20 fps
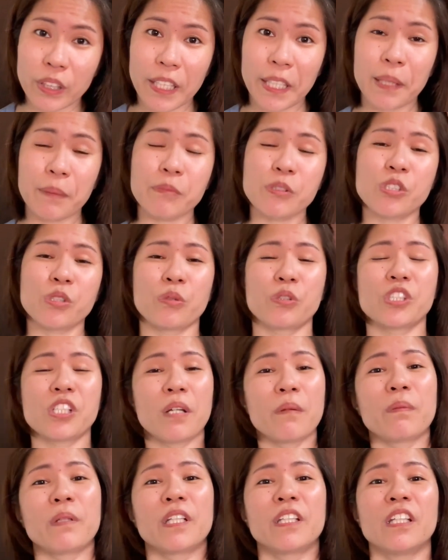name. So,
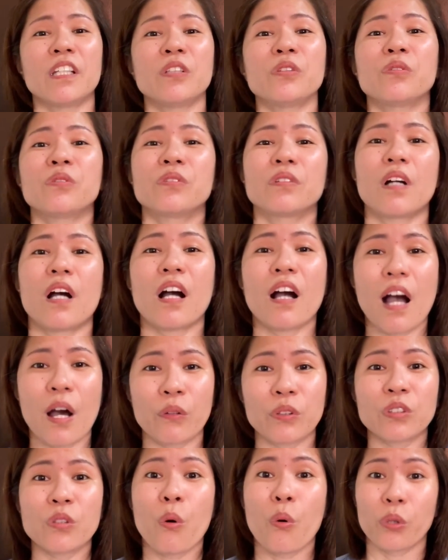syempre, yan yung
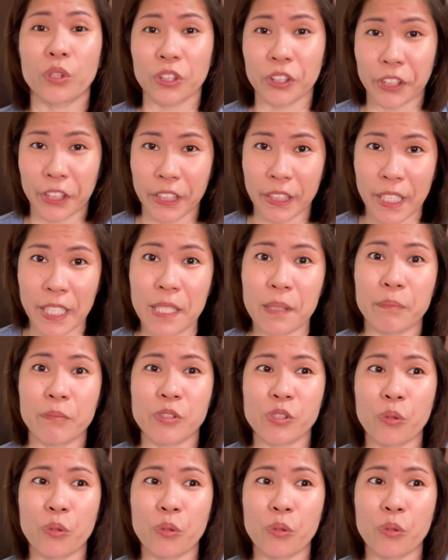account holder name.